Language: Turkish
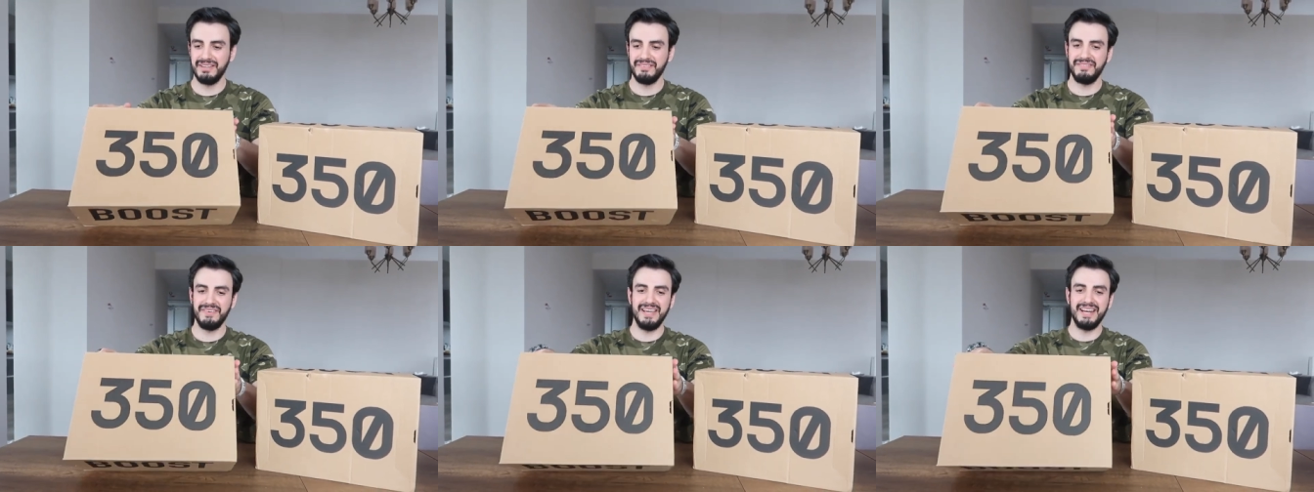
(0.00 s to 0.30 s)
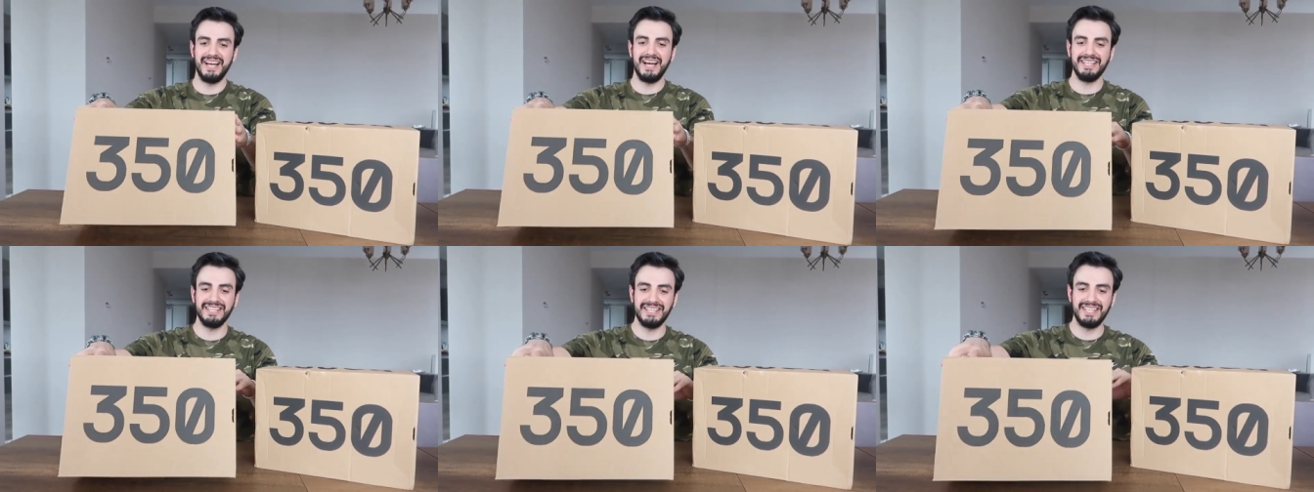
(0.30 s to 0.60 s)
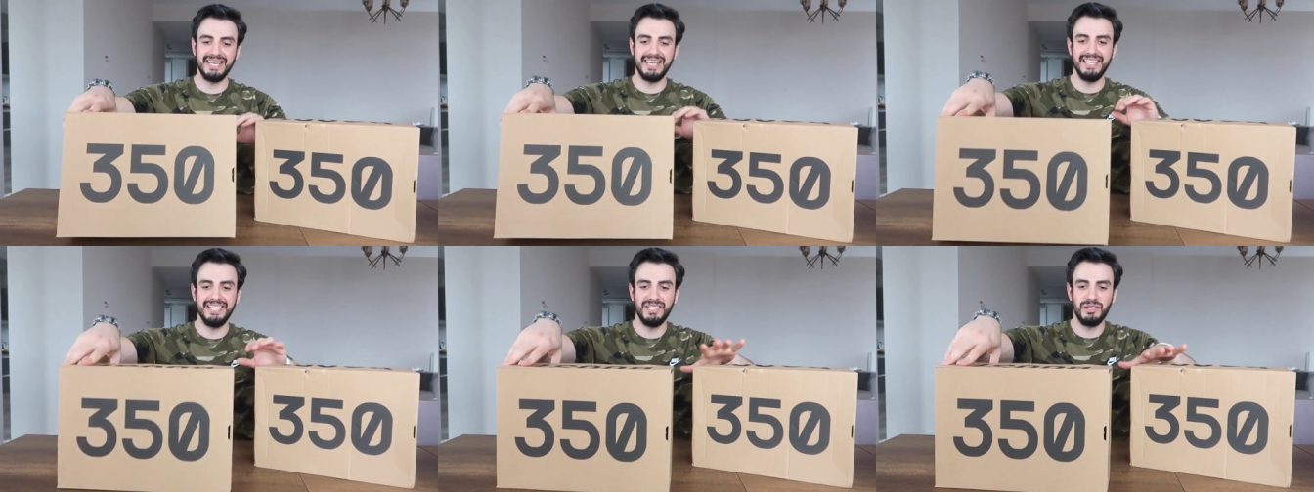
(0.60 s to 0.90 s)
Fena da
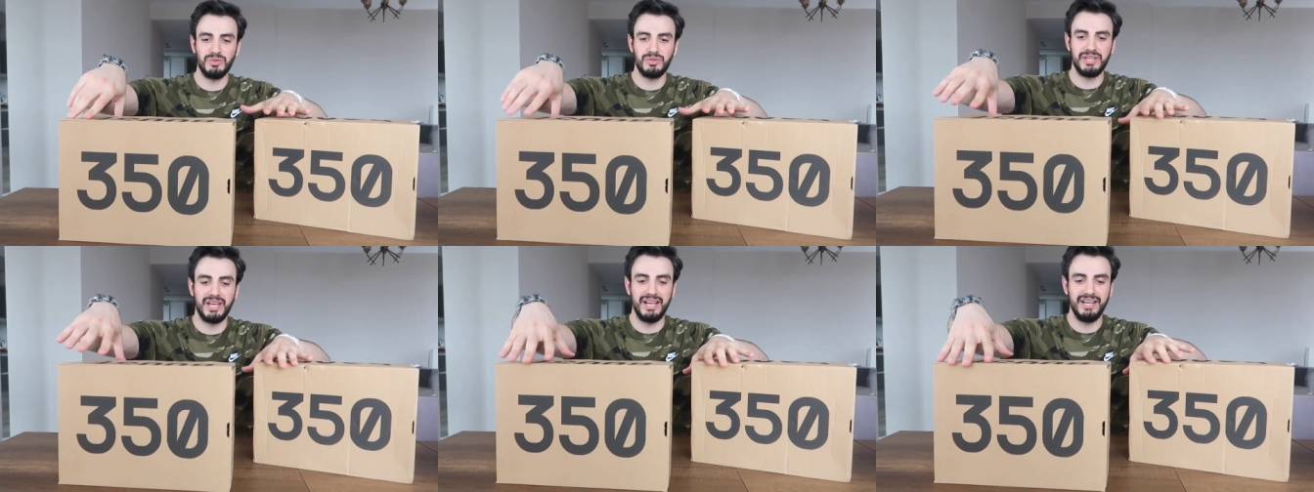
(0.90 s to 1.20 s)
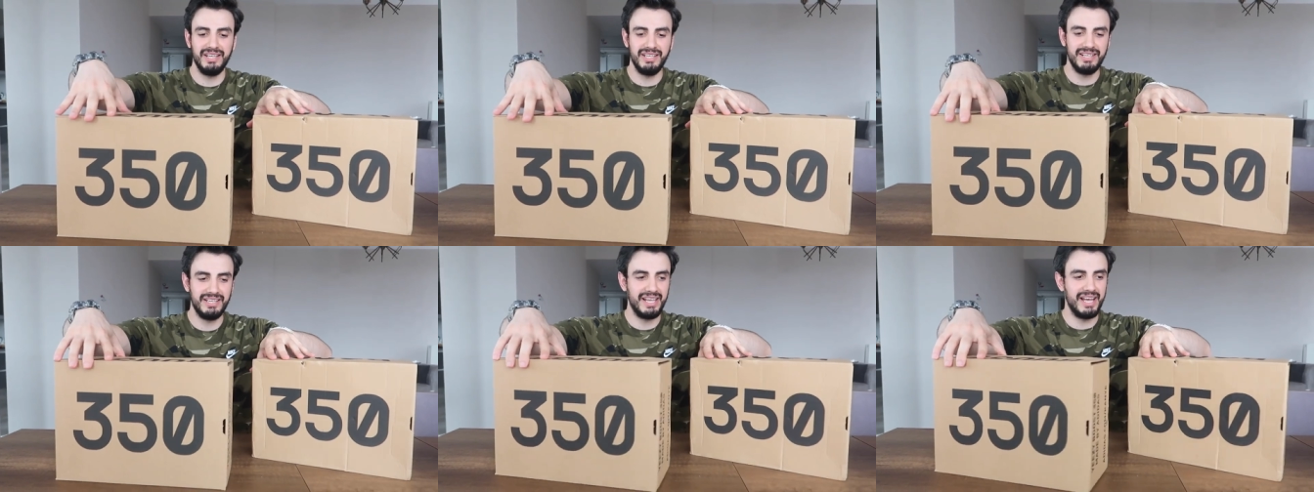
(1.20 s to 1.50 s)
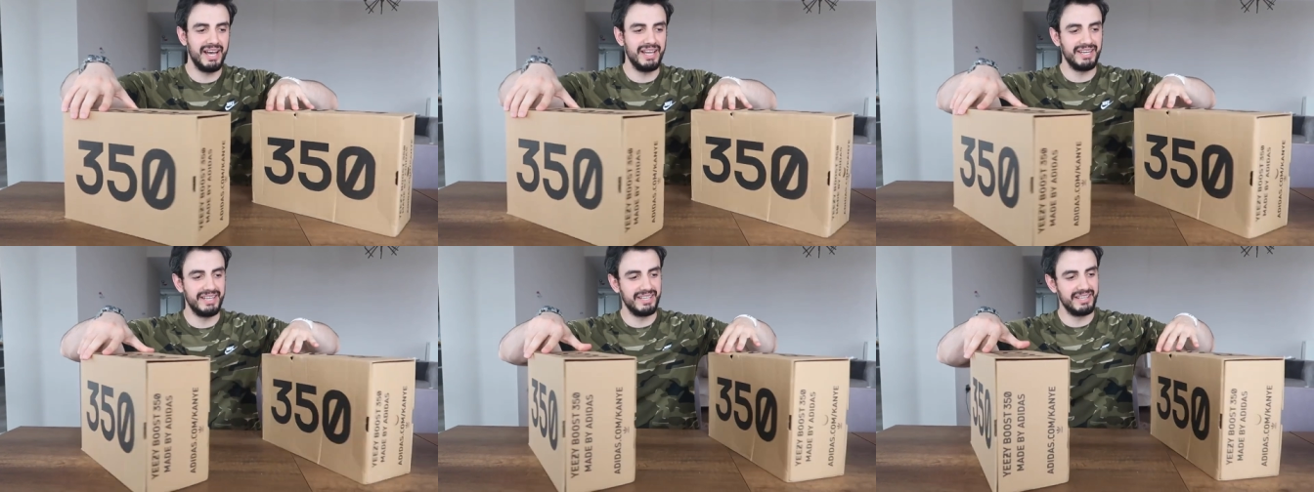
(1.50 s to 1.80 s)
değil, güzel.
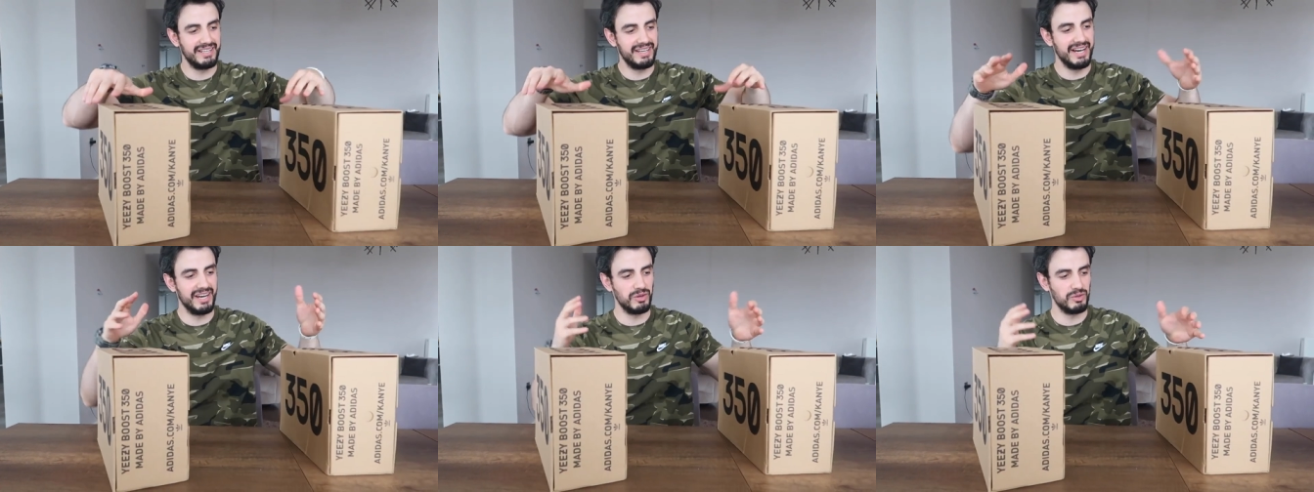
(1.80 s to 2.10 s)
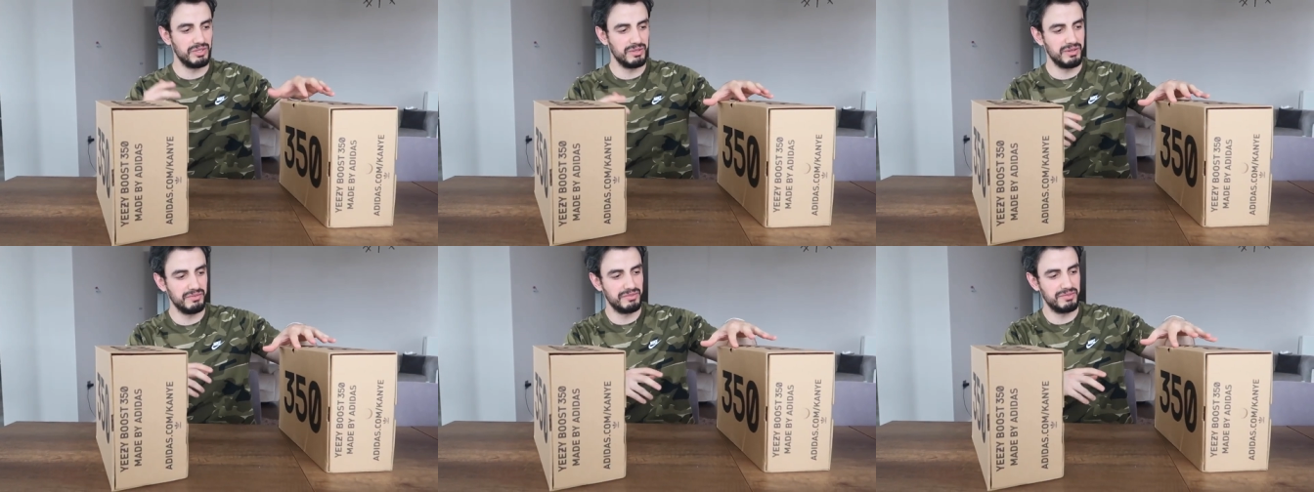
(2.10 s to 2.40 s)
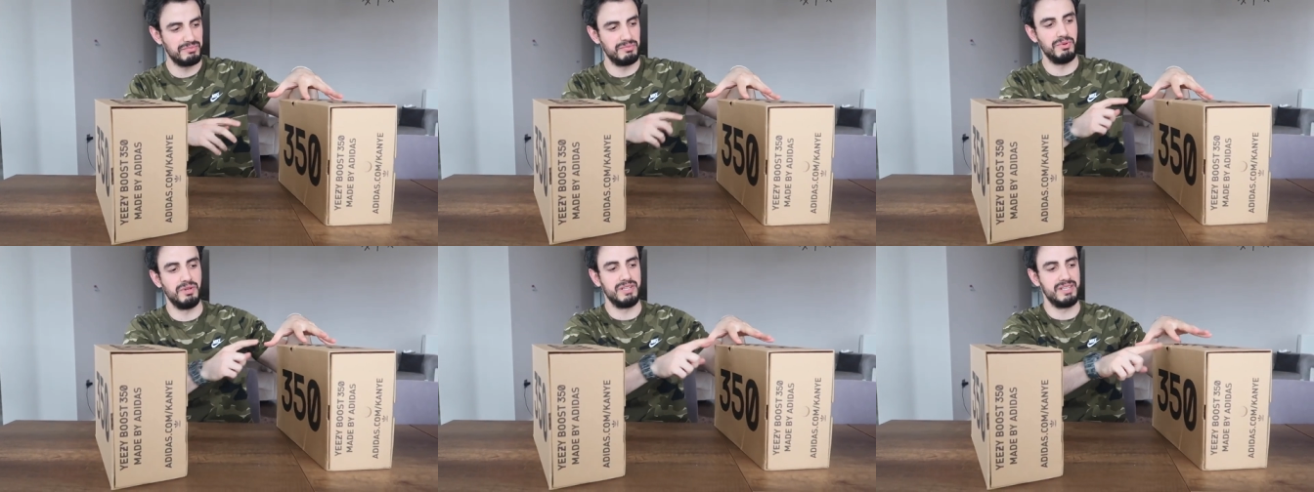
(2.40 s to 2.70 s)
Yani kargoda
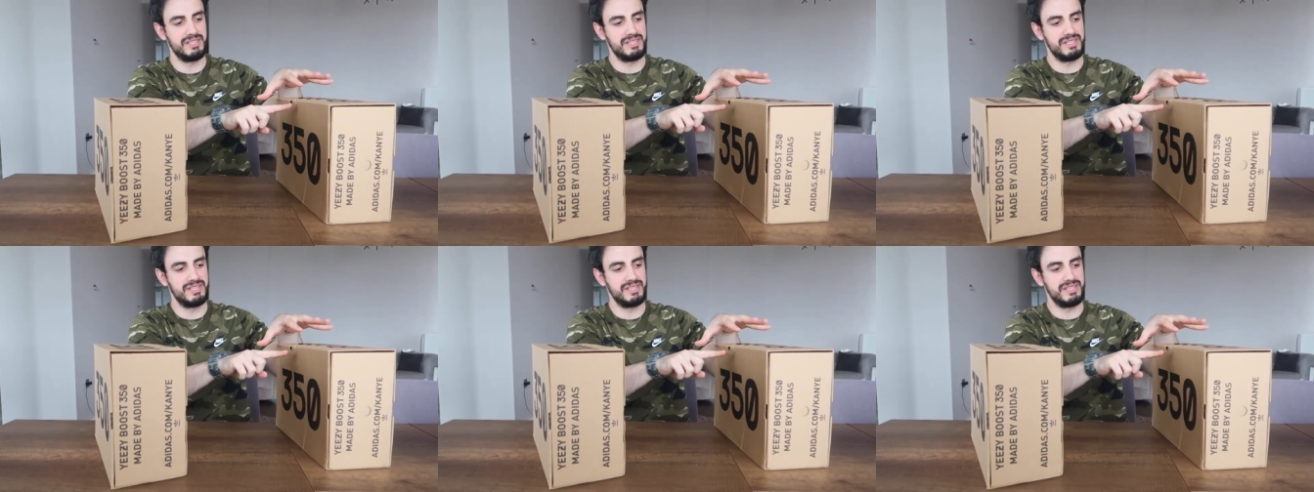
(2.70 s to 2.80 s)
hafif böyle